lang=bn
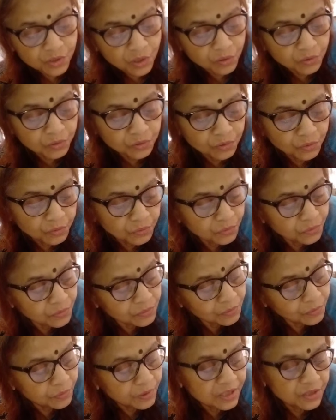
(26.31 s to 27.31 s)
যখন নতুন
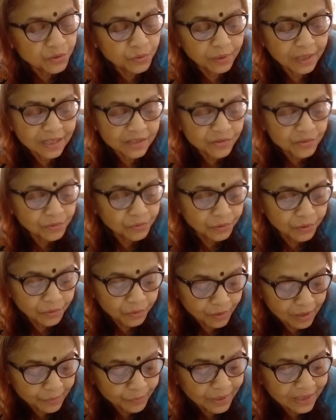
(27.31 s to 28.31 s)
করে যোগাযোগ
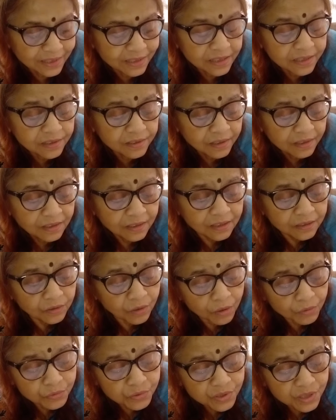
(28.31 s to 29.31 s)
হলো আমাদের
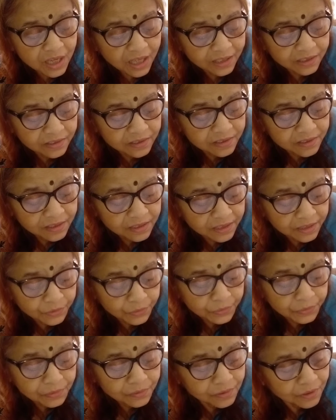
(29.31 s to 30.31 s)
তখন
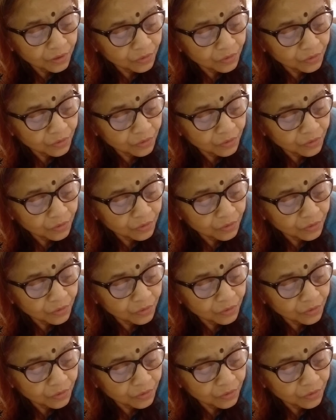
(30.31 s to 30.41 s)
শান্তিনিকেতন